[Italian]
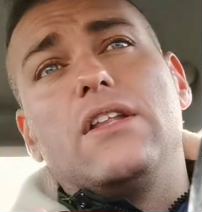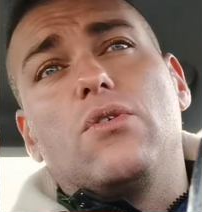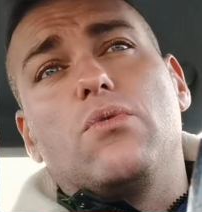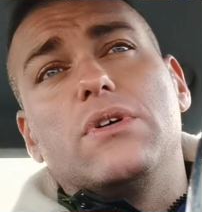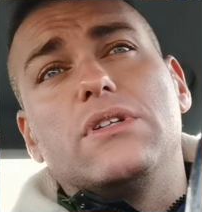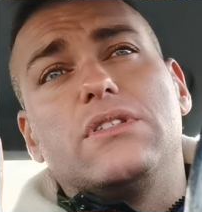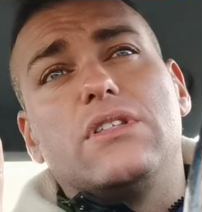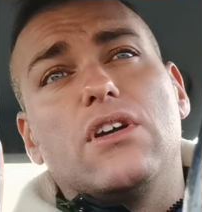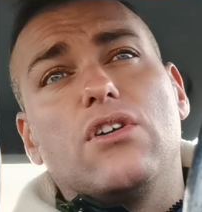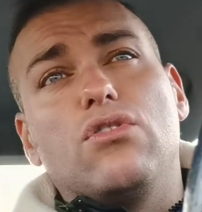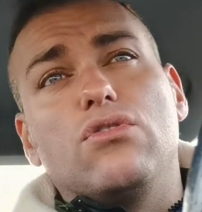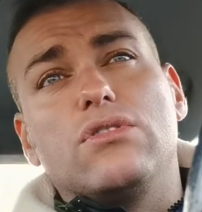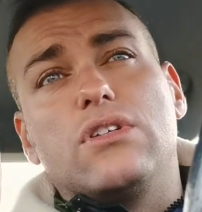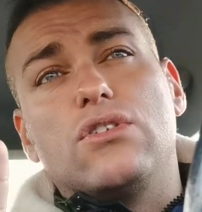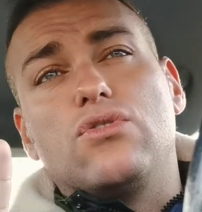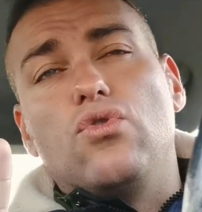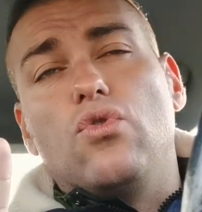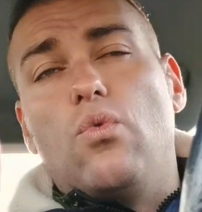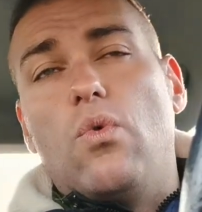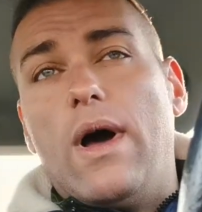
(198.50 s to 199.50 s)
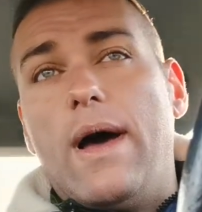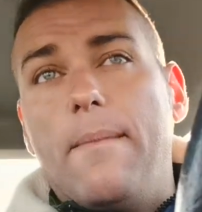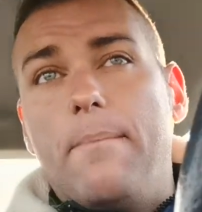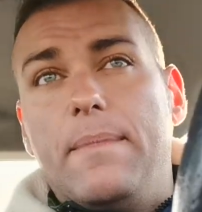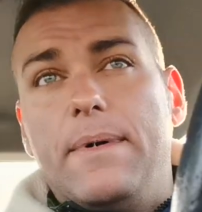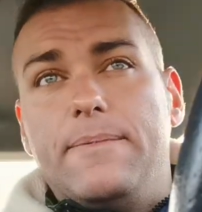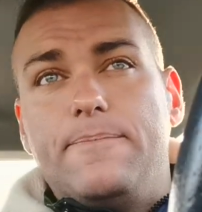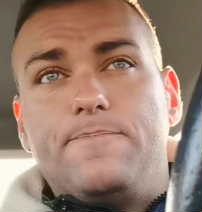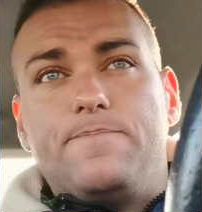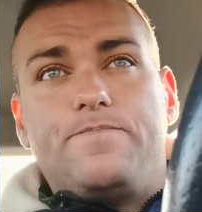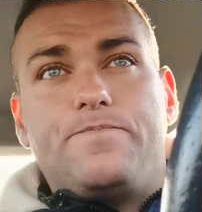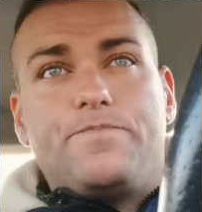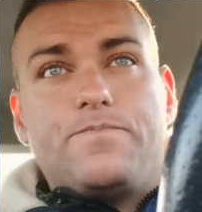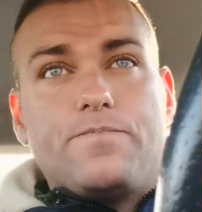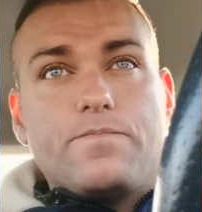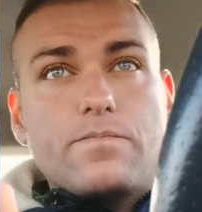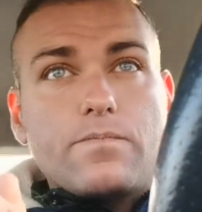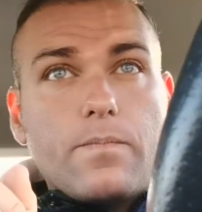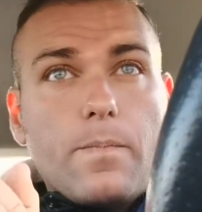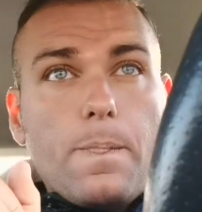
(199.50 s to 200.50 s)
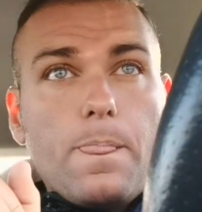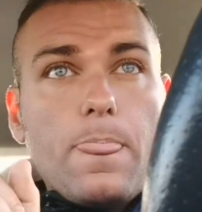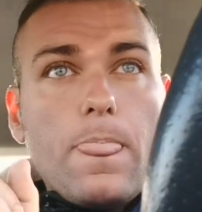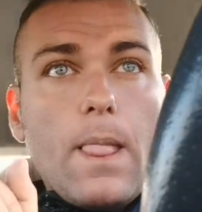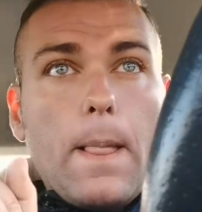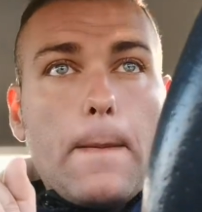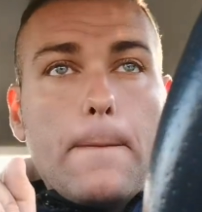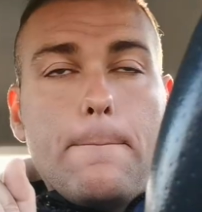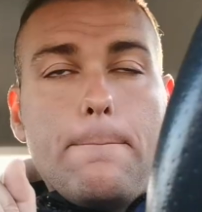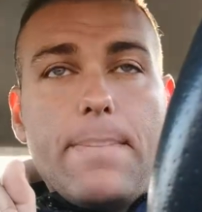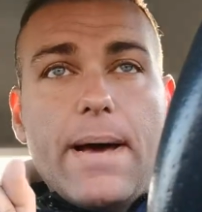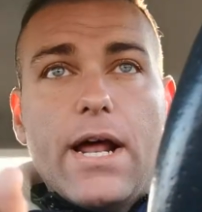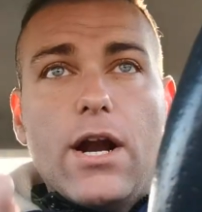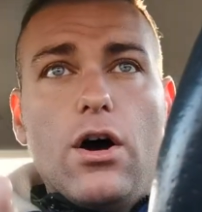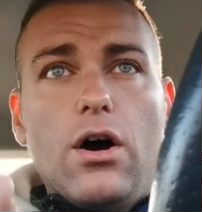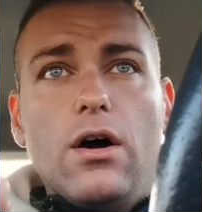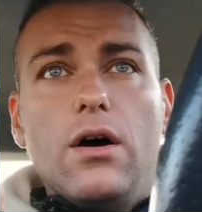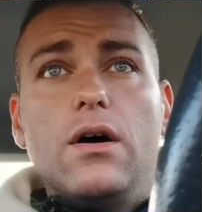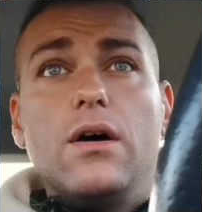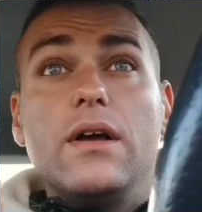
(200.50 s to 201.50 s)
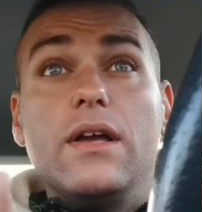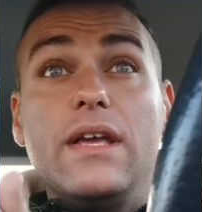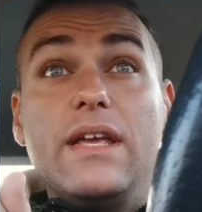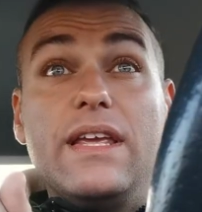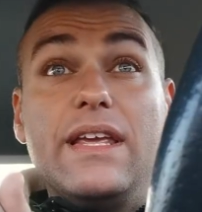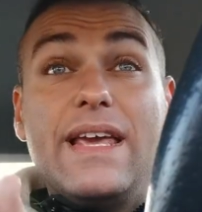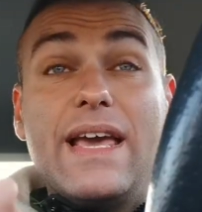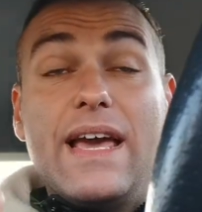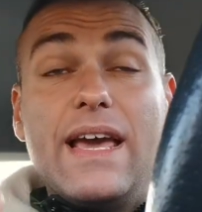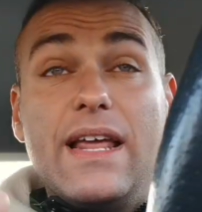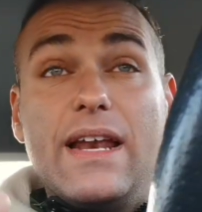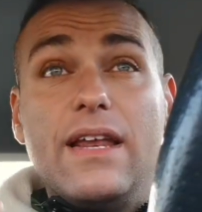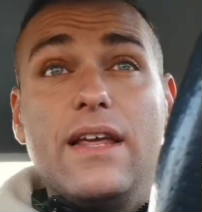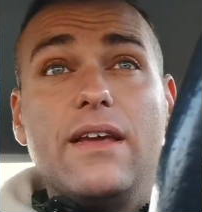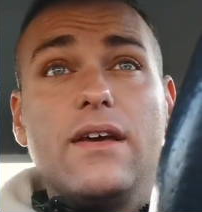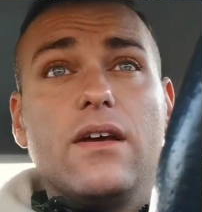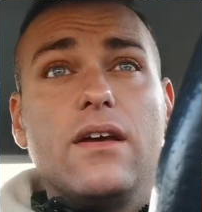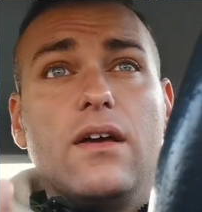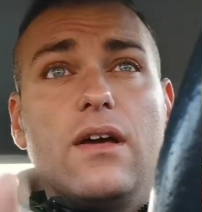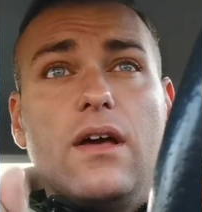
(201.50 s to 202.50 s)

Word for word: di queste cose sul web, però ieri